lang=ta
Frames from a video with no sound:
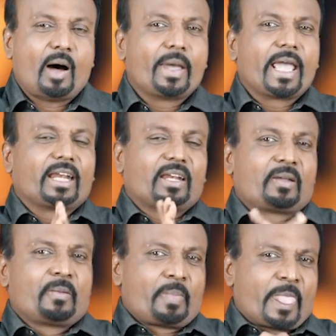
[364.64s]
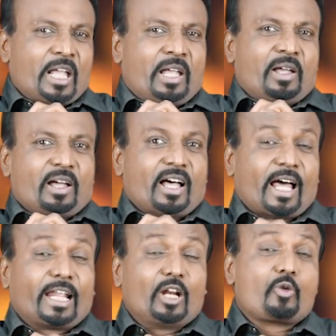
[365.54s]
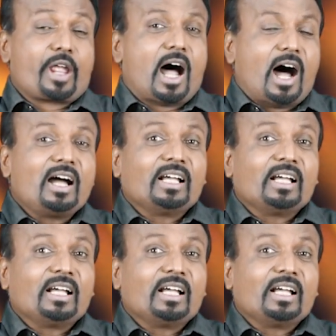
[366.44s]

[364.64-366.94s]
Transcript: அமேன் ஹலே லூயா